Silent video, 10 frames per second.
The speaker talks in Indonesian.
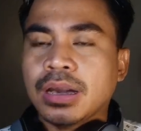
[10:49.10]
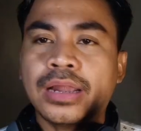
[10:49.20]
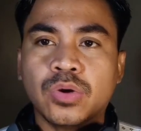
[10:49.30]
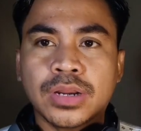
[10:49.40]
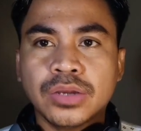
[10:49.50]

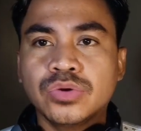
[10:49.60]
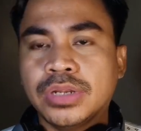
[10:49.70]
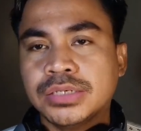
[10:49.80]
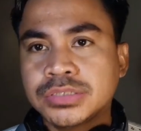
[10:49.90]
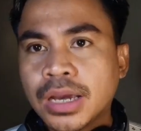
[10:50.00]
karena orang
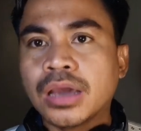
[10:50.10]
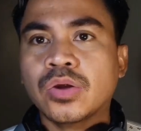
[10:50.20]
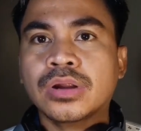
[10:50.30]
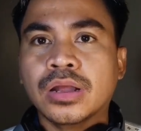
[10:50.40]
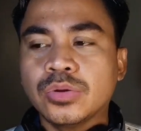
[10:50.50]
Indonesia,
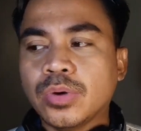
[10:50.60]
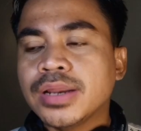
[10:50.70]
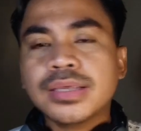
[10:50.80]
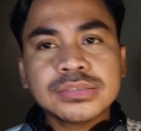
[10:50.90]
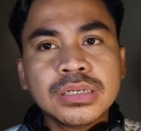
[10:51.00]
karena orang
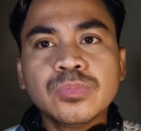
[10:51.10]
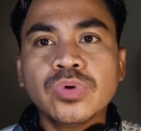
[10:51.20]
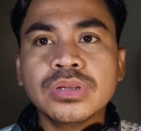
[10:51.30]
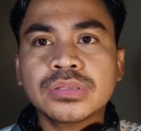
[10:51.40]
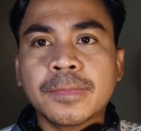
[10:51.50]
luar ya, jadi
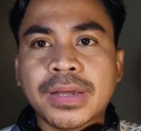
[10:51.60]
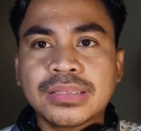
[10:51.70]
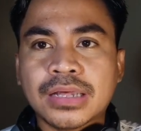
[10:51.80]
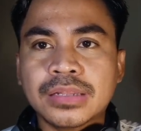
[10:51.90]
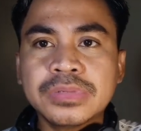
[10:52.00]
mungkin di
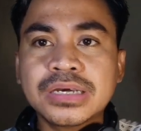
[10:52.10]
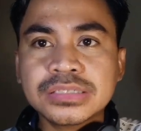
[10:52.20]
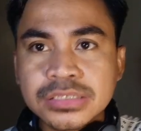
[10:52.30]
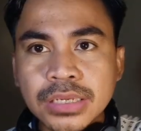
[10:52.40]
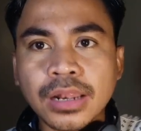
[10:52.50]
tempat yang lebih
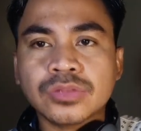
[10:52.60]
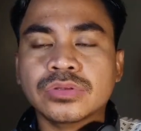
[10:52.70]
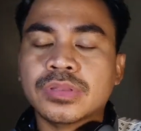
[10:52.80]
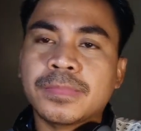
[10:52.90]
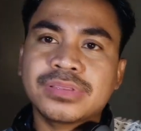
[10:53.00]
kecil
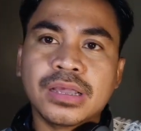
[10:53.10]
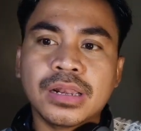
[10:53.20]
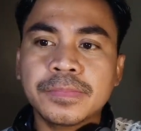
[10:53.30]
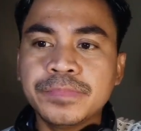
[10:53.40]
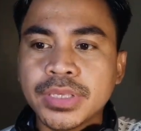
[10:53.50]
atau tempat
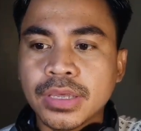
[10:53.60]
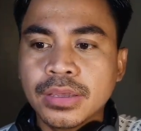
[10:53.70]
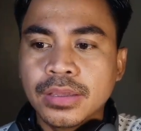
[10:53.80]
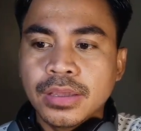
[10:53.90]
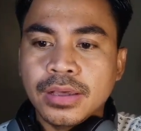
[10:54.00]
yang lebih
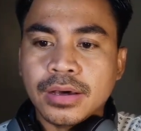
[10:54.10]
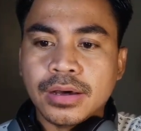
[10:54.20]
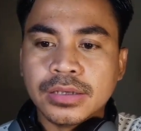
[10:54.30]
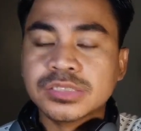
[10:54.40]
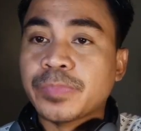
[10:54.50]

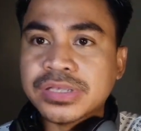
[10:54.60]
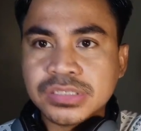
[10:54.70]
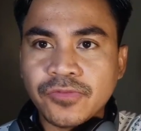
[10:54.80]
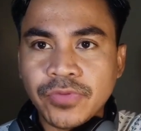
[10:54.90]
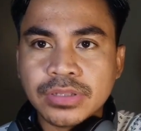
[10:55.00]
uh,
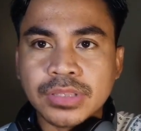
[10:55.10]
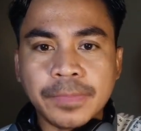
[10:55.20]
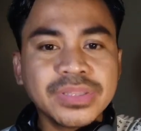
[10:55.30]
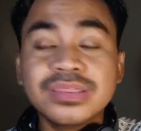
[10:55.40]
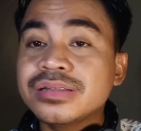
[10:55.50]
spesifik
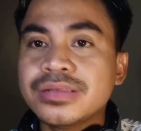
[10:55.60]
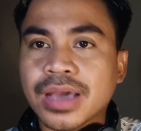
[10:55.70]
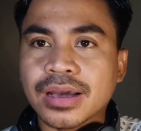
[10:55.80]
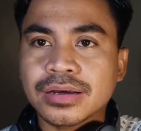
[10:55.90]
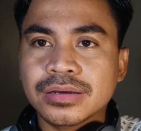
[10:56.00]
tapi
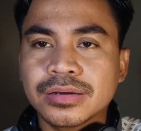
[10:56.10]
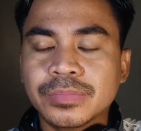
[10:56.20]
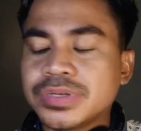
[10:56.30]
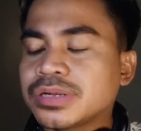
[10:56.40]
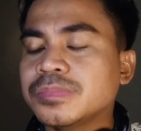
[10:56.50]
tidak
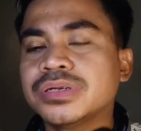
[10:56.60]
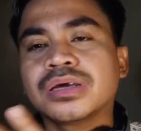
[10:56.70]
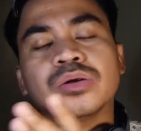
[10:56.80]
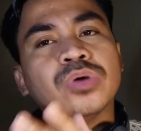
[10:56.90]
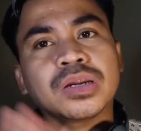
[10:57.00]

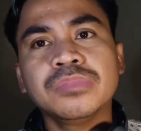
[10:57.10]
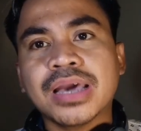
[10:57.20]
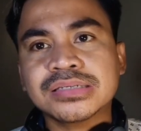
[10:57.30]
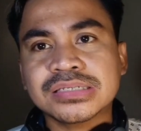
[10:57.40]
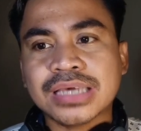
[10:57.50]
benar-benar luar
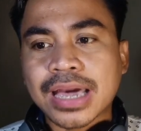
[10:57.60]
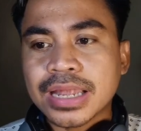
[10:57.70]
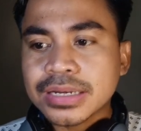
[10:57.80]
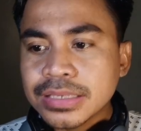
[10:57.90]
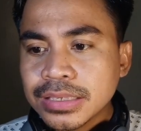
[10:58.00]
biasa
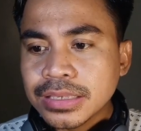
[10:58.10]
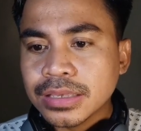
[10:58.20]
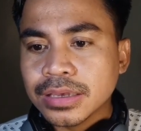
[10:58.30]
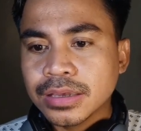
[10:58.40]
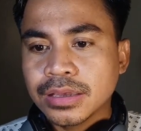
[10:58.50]

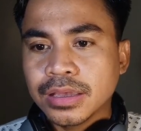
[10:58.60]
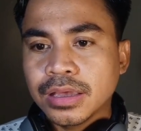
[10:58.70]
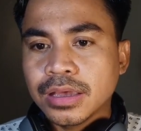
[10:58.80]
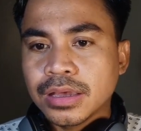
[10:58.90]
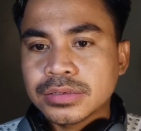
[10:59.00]
sekali.
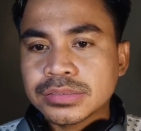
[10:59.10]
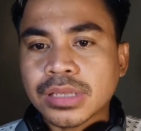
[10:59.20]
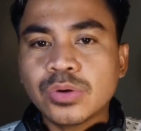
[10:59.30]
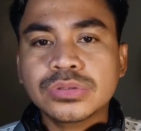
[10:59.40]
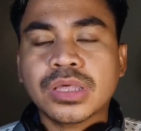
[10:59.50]

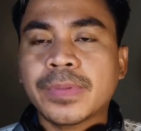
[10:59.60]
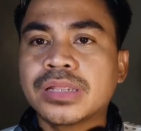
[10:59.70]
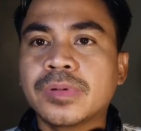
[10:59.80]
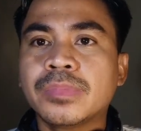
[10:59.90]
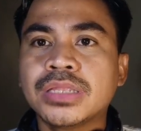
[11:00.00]
Salut
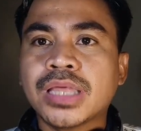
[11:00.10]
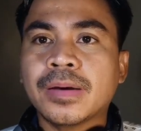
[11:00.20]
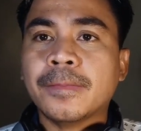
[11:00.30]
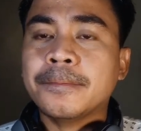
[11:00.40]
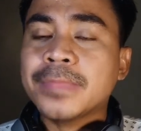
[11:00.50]
kepada pemerintah